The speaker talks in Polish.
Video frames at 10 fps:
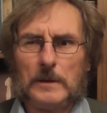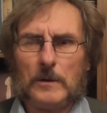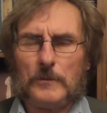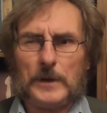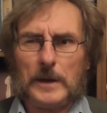
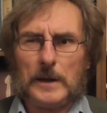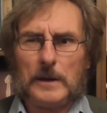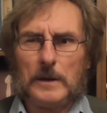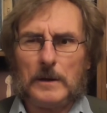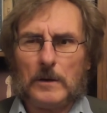O wiele
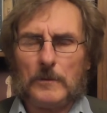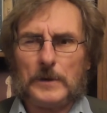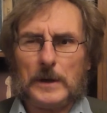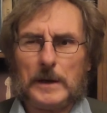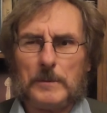o
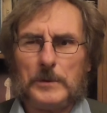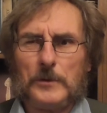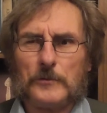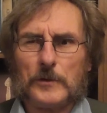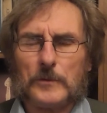wiele
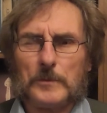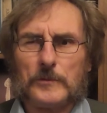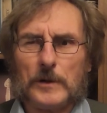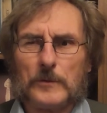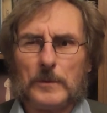bliższe są
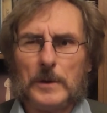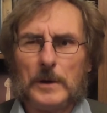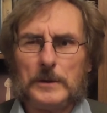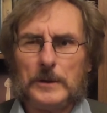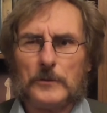czasom
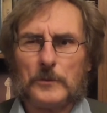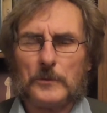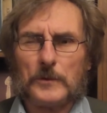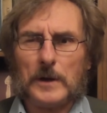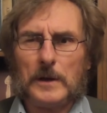
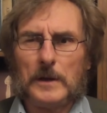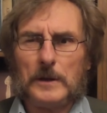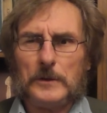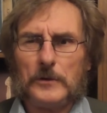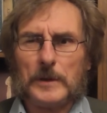Jezusa
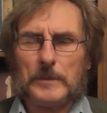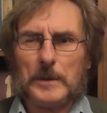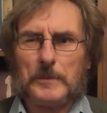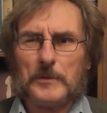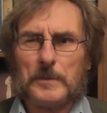niż tamte
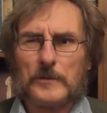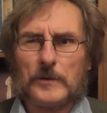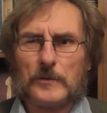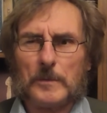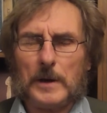pisma
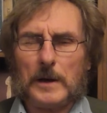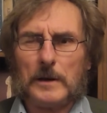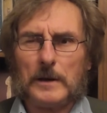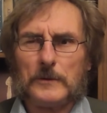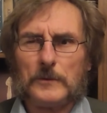czasom
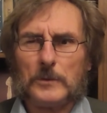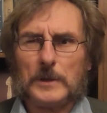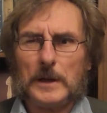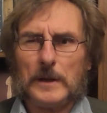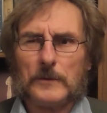
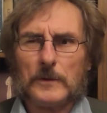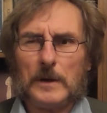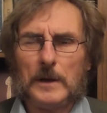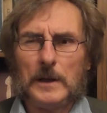Arystotelesa.